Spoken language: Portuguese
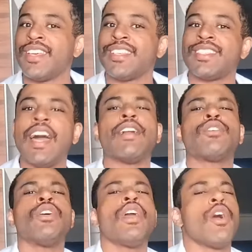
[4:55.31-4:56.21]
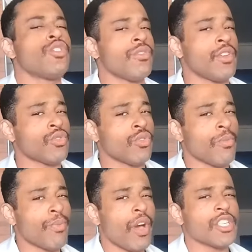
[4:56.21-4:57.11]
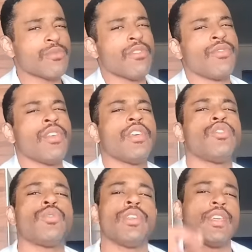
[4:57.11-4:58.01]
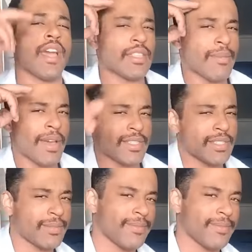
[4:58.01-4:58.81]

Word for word: Certo? Eu te vejo no próximo vídeo e até mais.